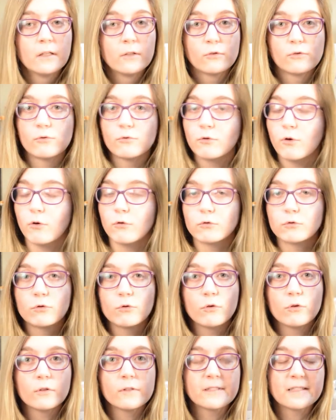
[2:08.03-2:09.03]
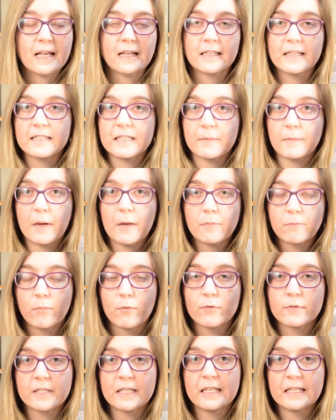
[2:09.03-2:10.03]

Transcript: tu contournes sans nécessairement te poser